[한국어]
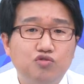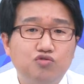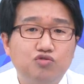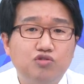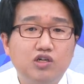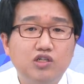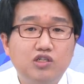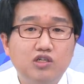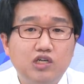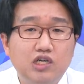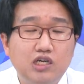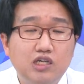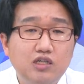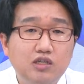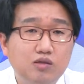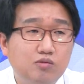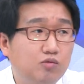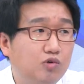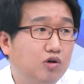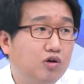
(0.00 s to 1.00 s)

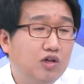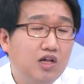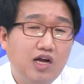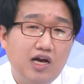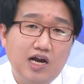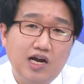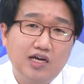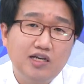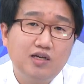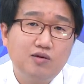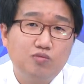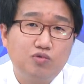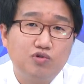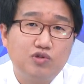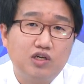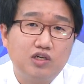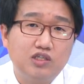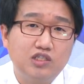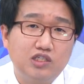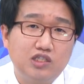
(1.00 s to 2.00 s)
추가적인 뭐
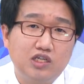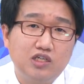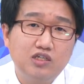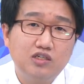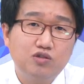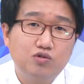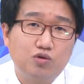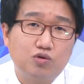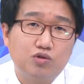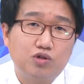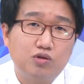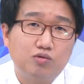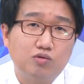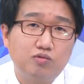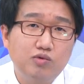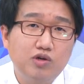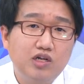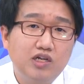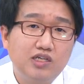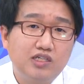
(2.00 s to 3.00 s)
하락보다는 이제는 좀 어떻게
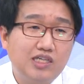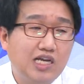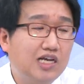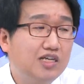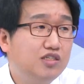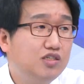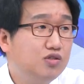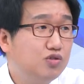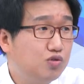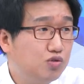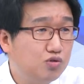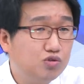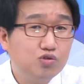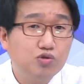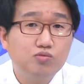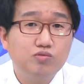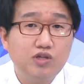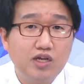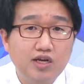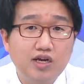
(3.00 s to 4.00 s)
보면 상승 쪽을
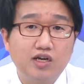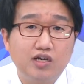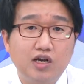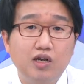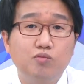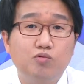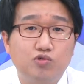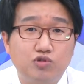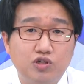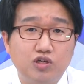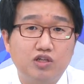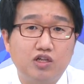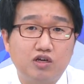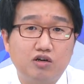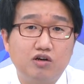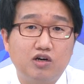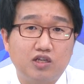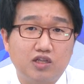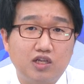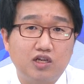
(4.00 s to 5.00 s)
좀 음. 생각을 해보셔야 될
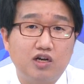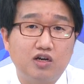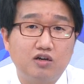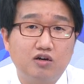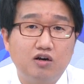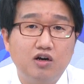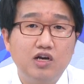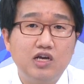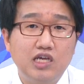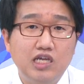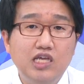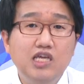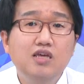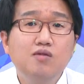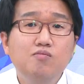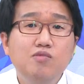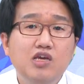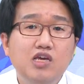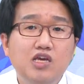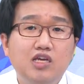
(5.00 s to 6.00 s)
것 같다는 거.
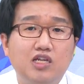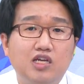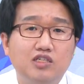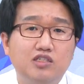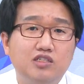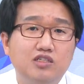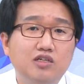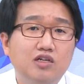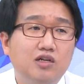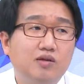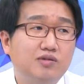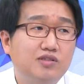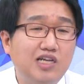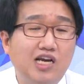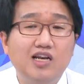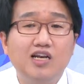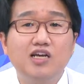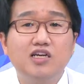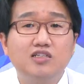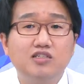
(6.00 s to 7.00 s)
이미 사실은
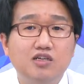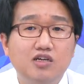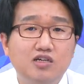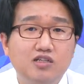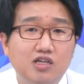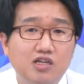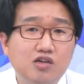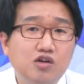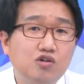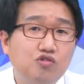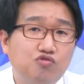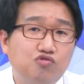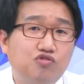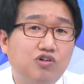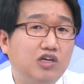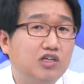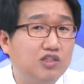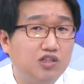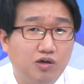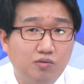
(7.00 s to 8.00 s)
잘랐어야 될
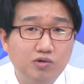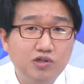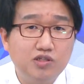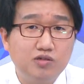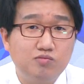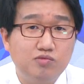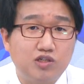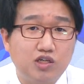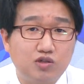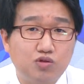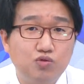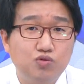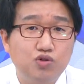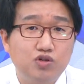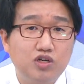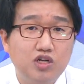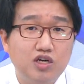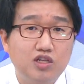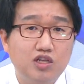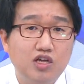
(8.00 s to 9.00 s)
구간이 넘었습니다.
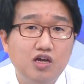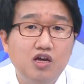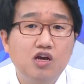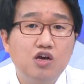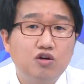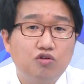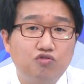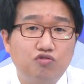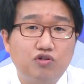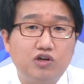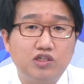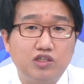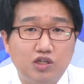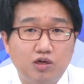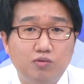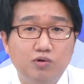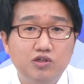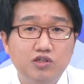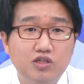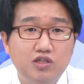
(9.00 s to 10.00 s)
손절해야 될 아. 구간이
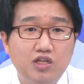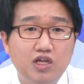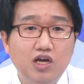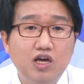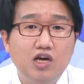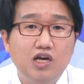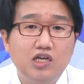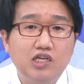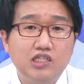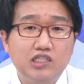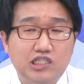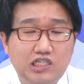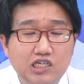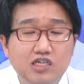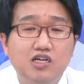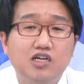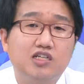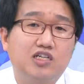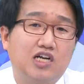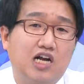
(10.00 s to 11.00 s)
넘었는데 네.
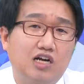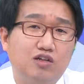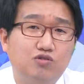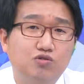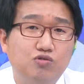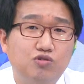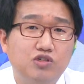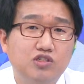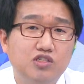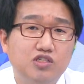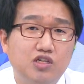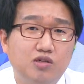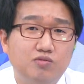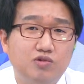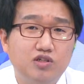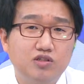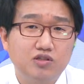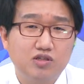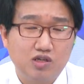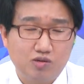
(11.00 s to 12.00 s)
지금까지 가지고
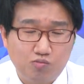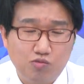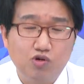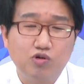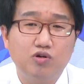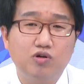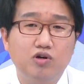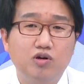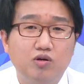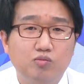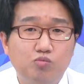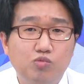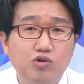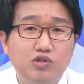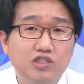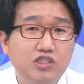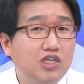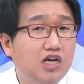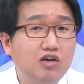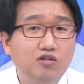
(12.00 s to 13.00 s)
계신다면 뭐
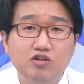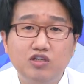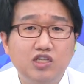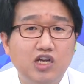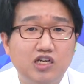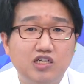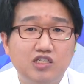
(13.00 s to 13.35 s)
뭐 이상한 회사